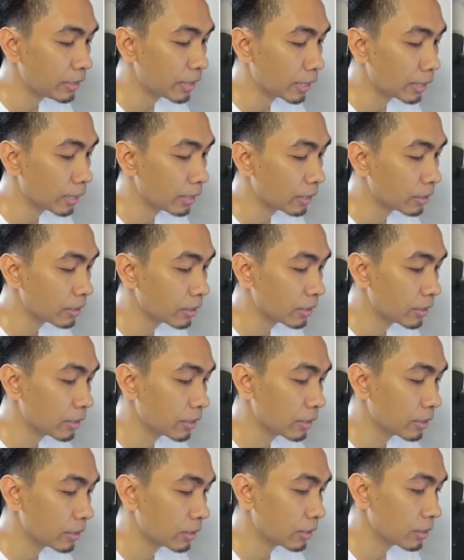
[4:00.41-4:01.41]
na
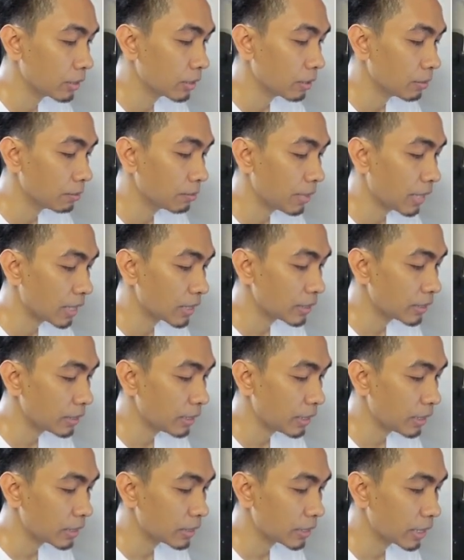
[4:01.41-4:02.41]

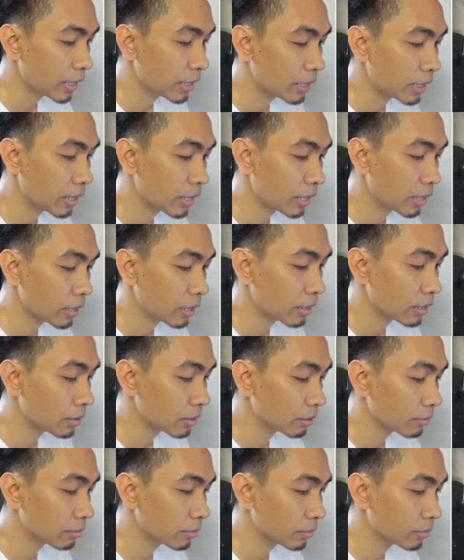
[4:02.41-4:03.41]
plastic siya na,
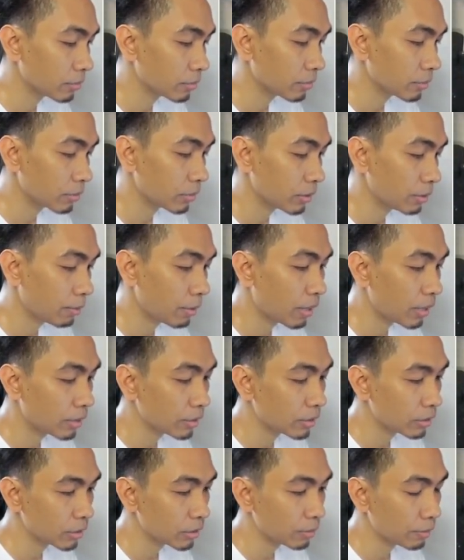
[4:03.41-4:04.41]
di ba?
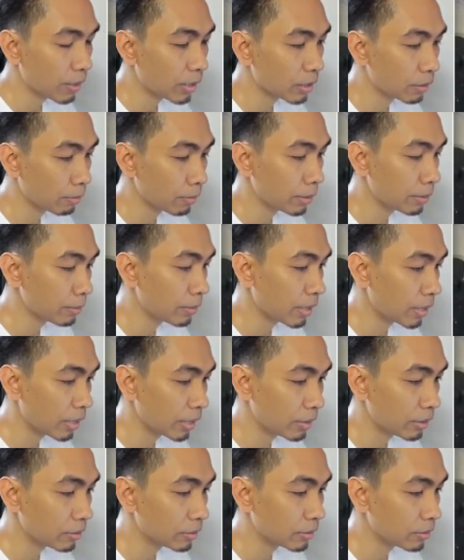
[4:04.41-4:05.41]
Yung parang may mga
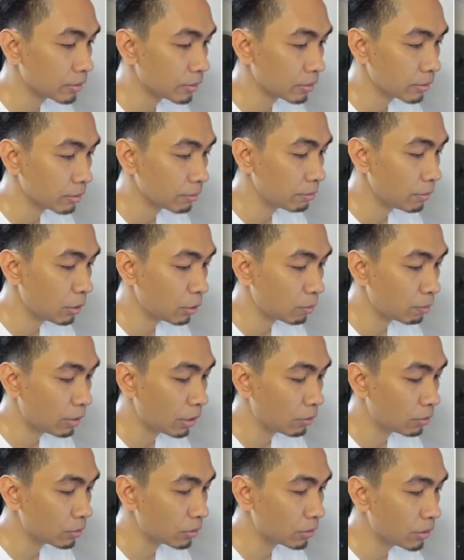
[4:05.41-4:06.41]
ano,
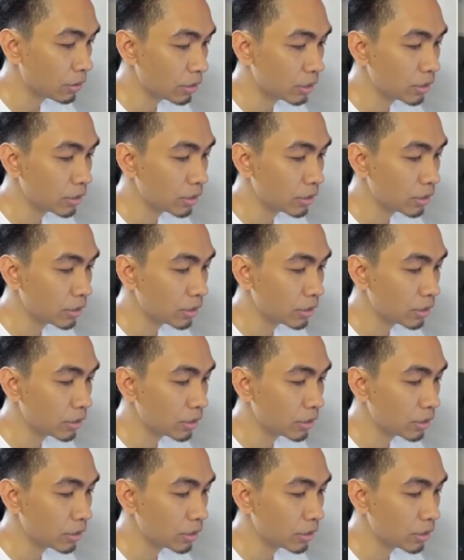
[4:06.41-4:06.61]
bilog-bilog.